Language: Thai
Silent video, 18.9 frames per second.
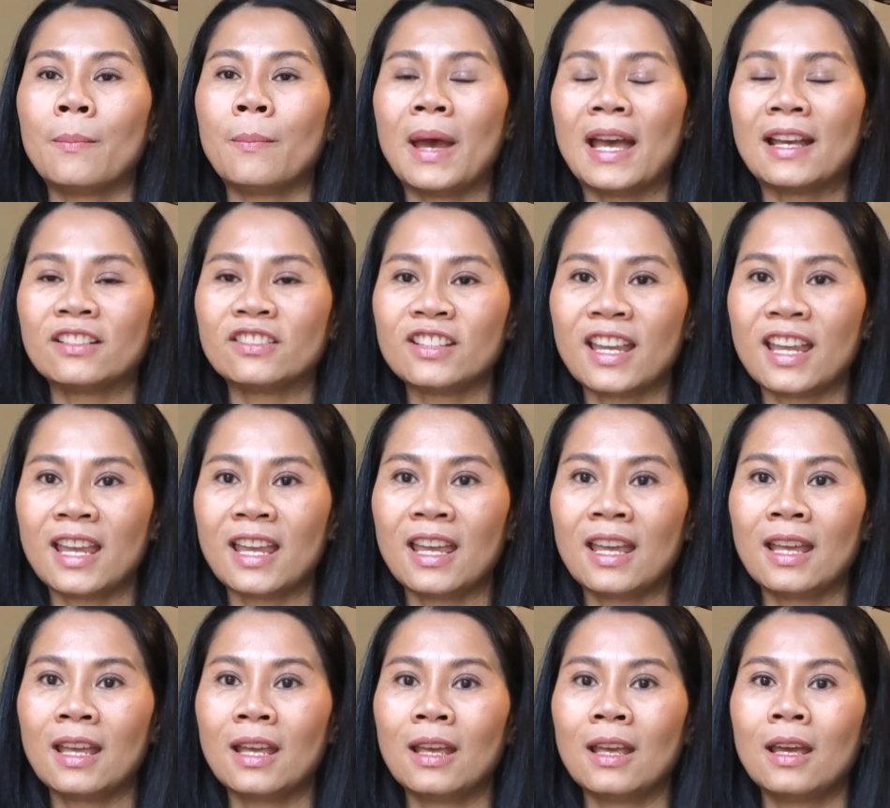มาแชร์
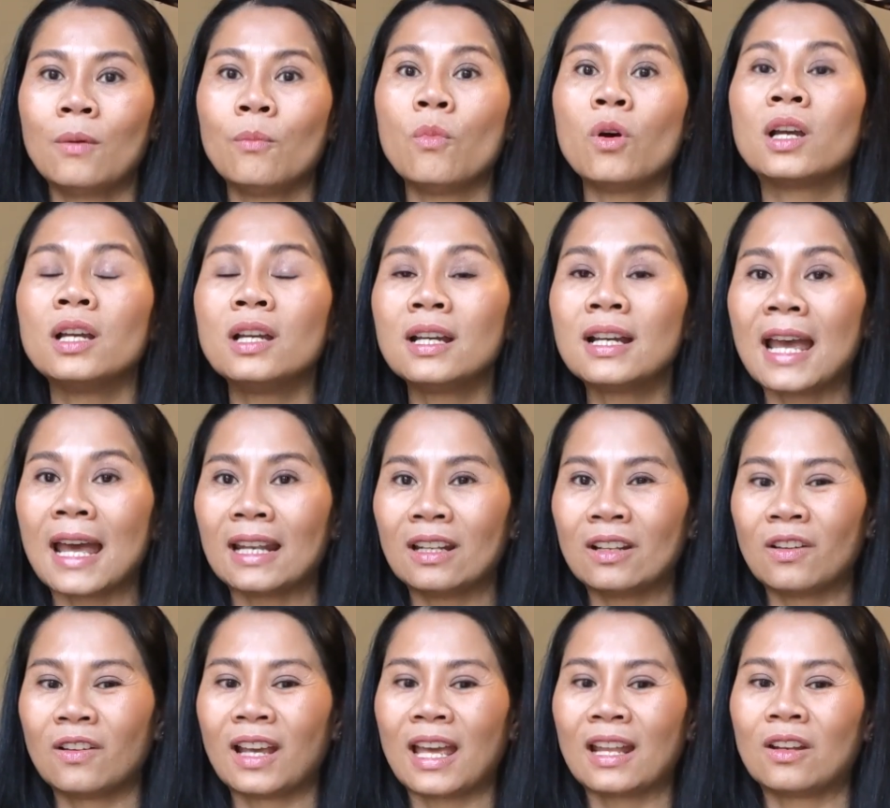บวคคือกัน
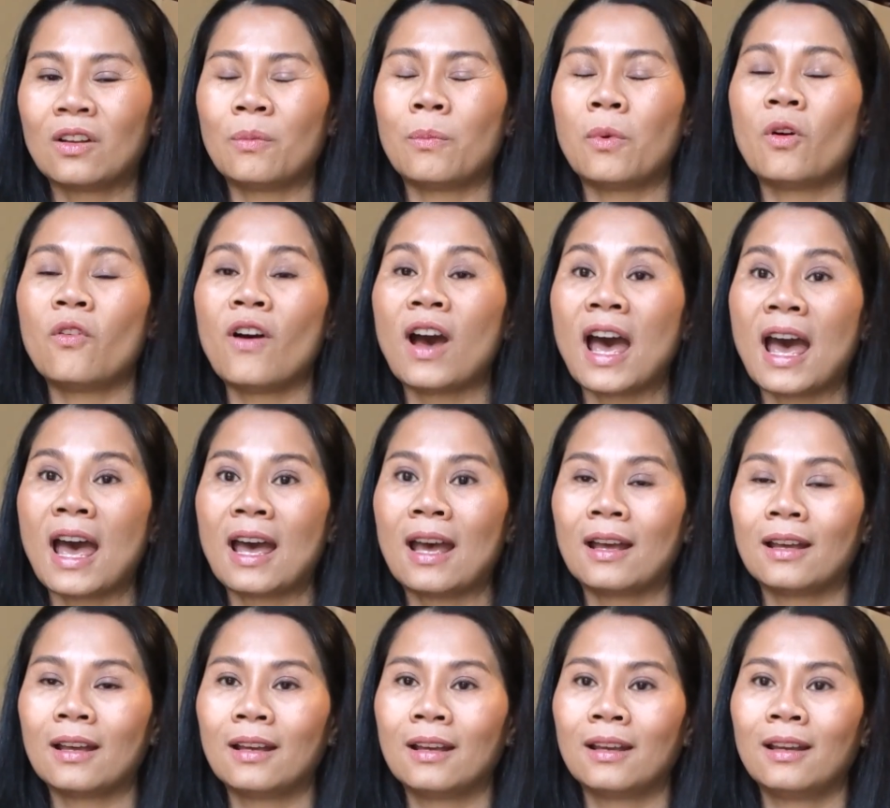เนาะค่ะเนาะเพราะว่า
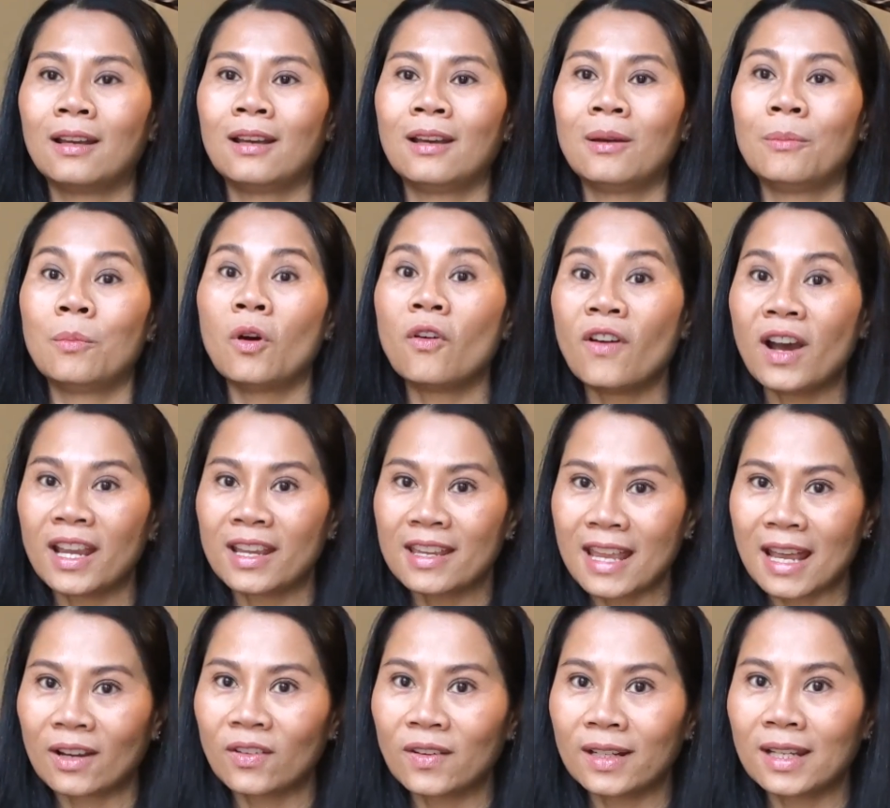เพราะว่ายั
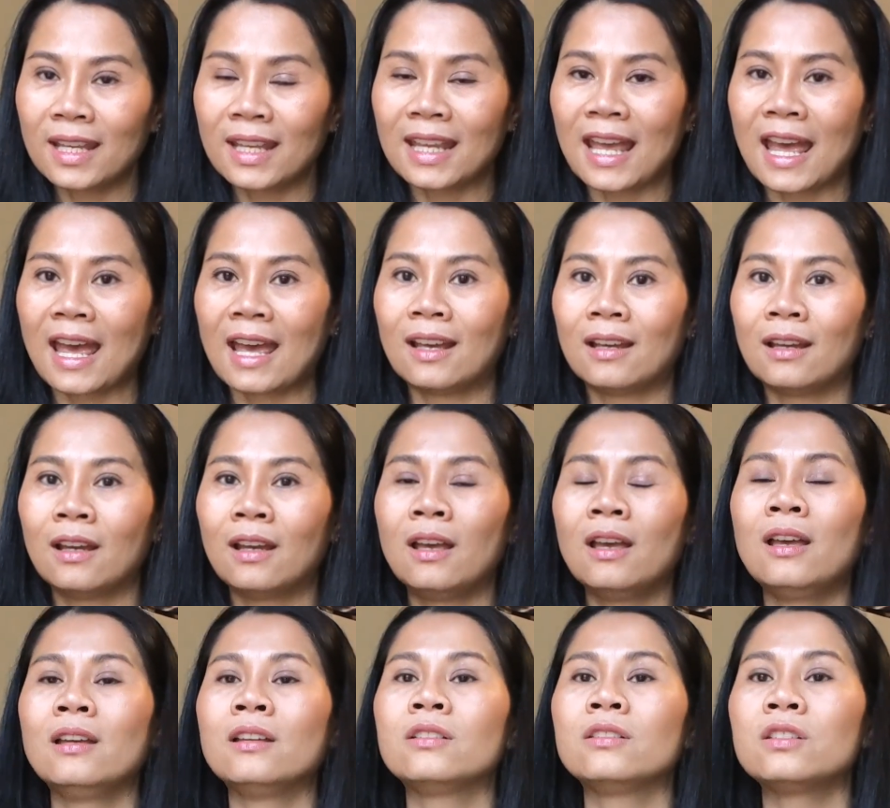งวันนี้ค่ะ
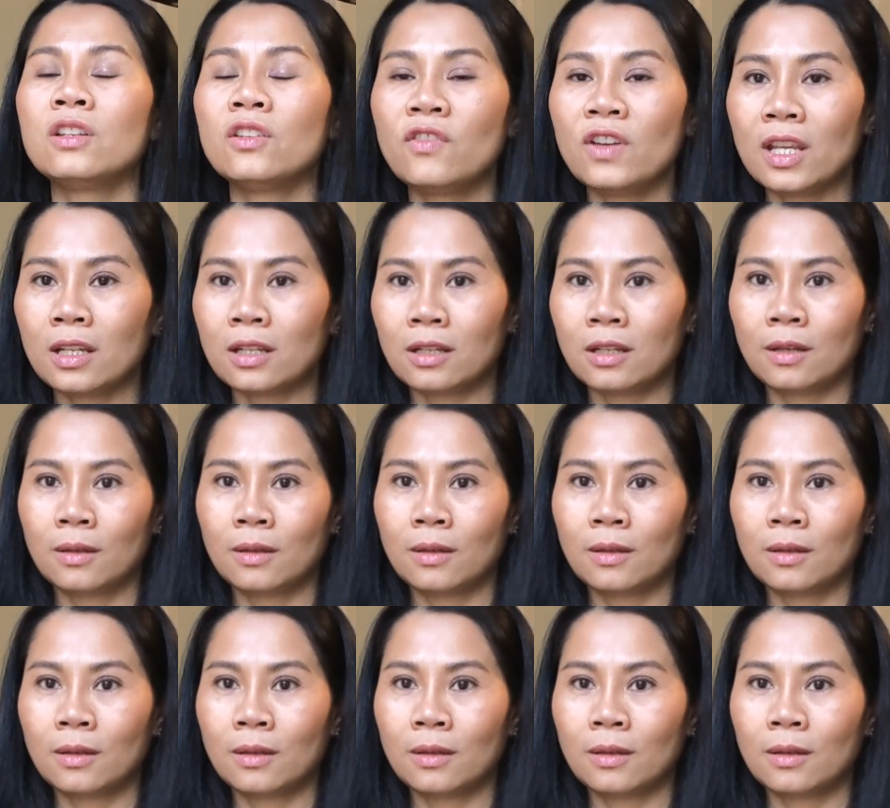ชีวิต